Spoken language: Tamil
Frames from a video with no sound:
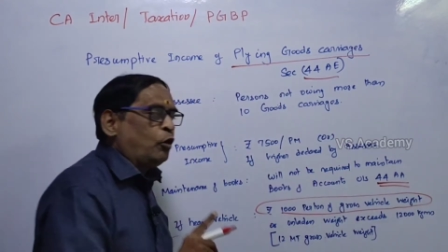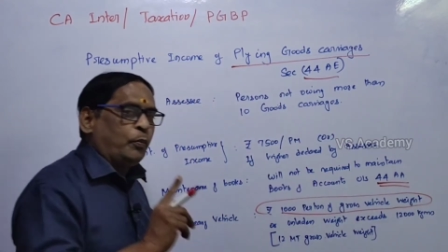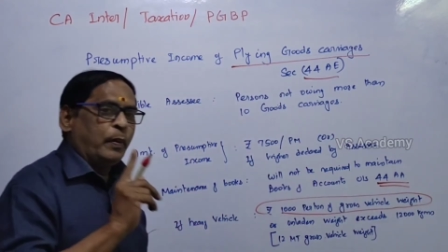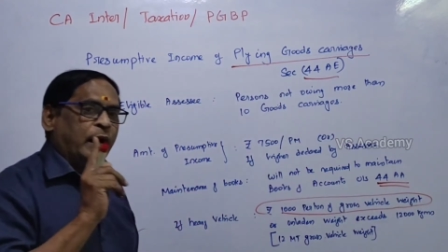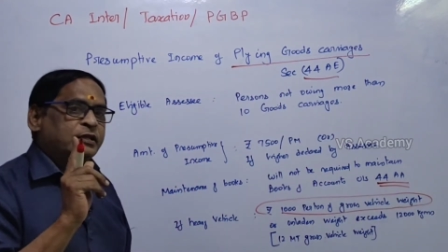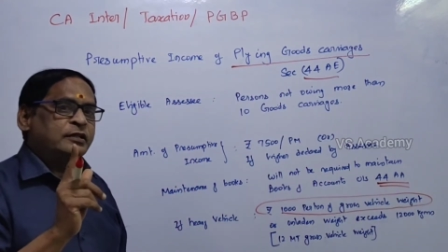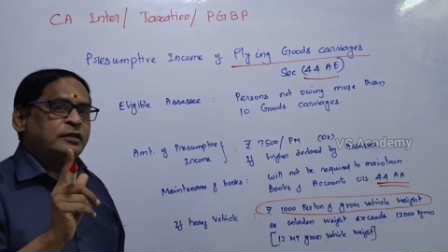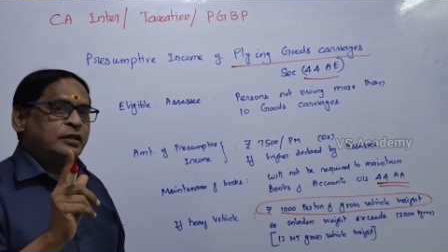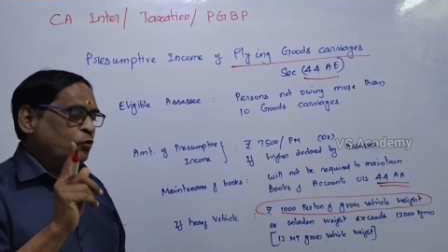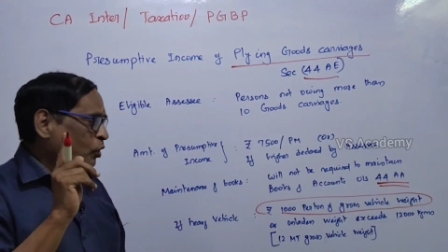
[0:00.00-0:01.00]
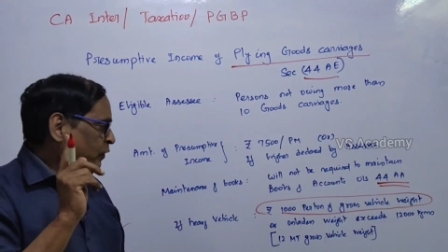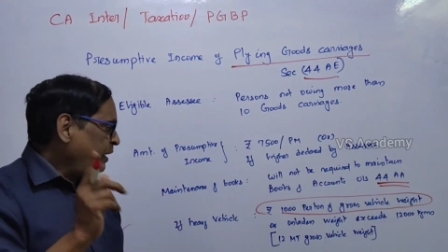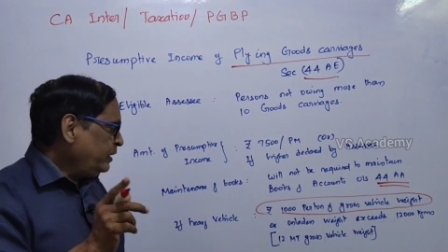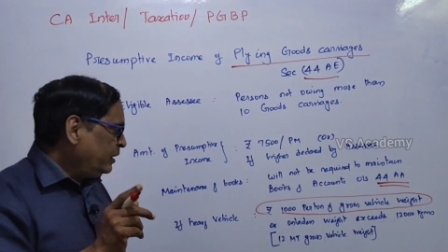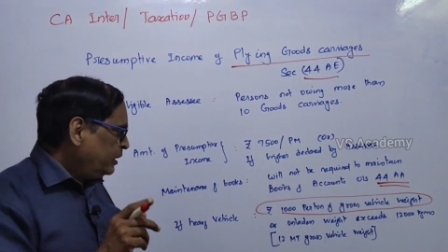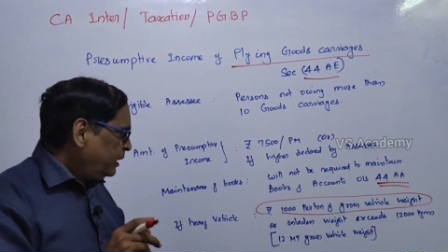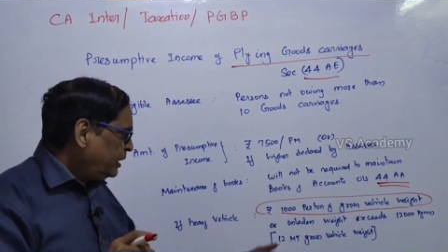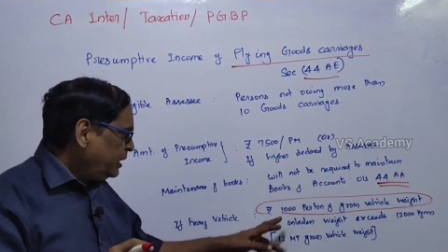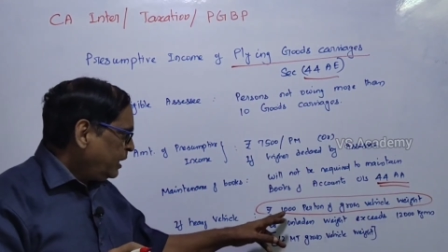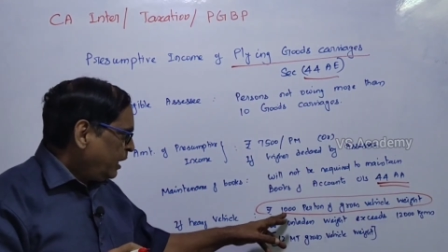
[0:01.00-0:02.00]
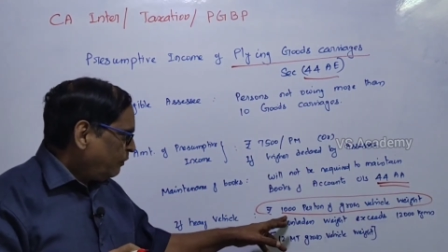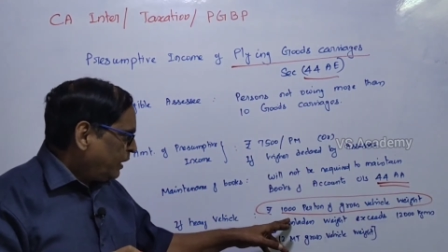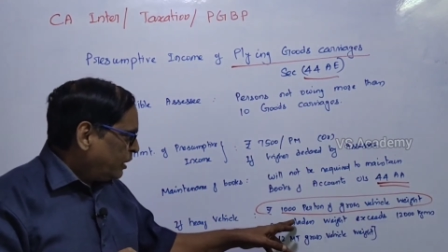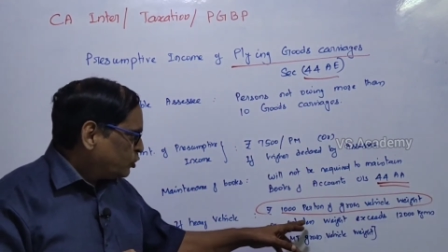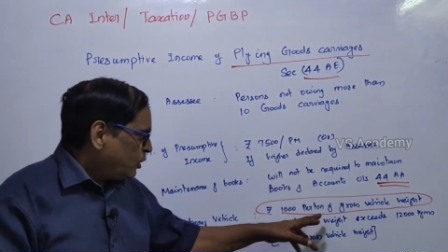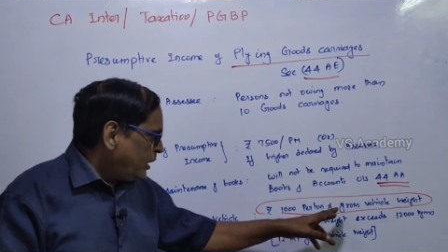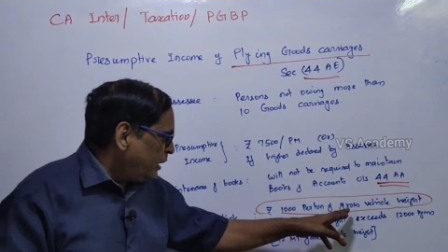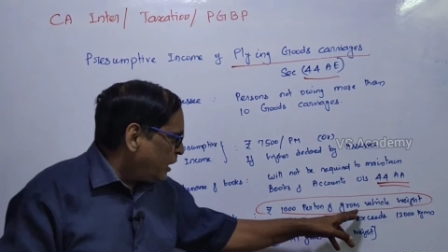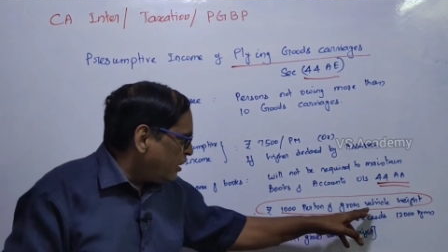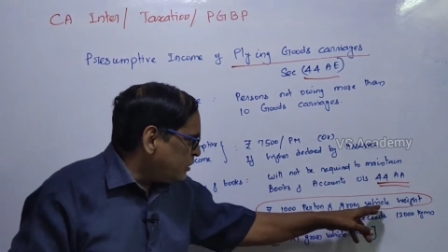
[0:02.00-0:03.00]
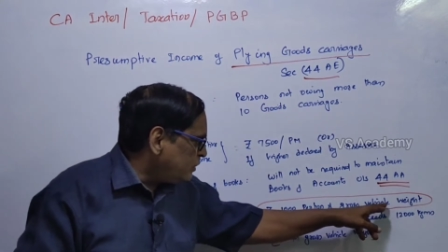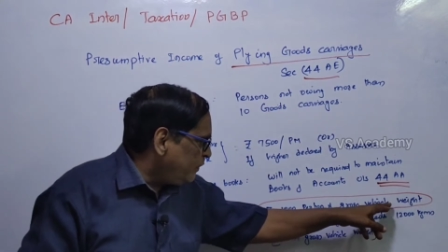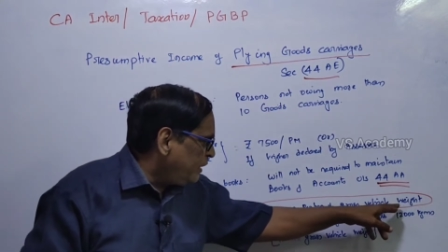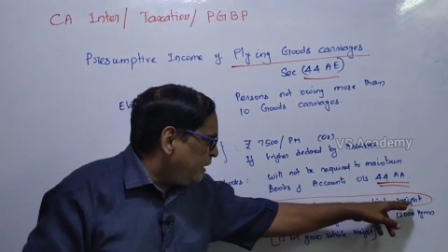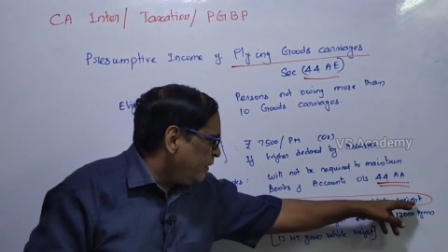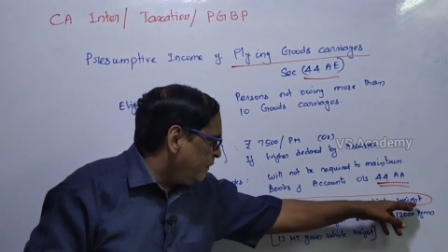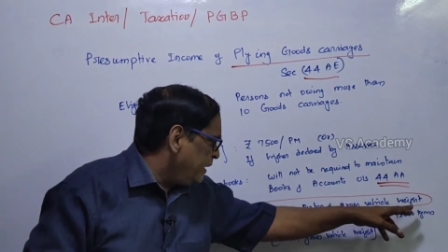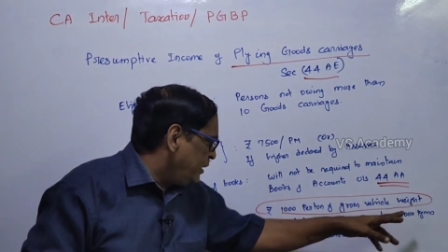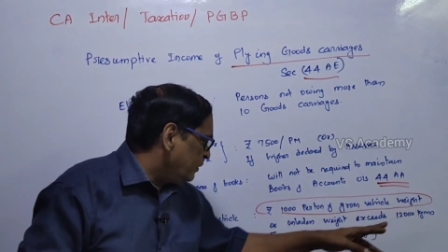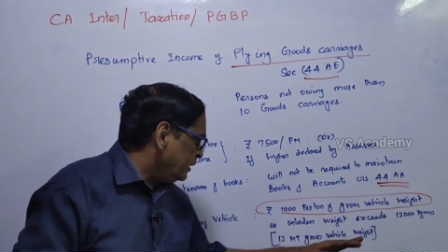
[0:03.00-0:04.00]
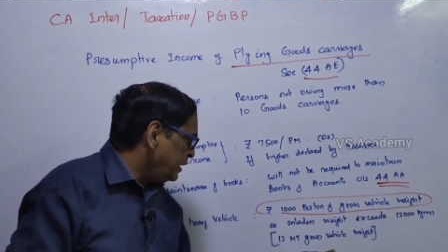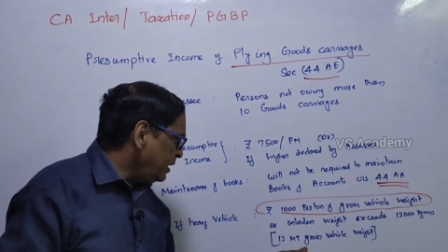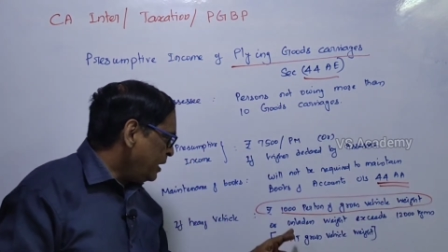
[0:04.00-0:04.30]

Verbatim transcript: ஒரு மாதத்துக்கு ஒரு வெஹிக்கிளுக்கு அவர் என்ன சொல்லலாம் கிராஸ் வெஹிக்கிள் வெயிட் வந்து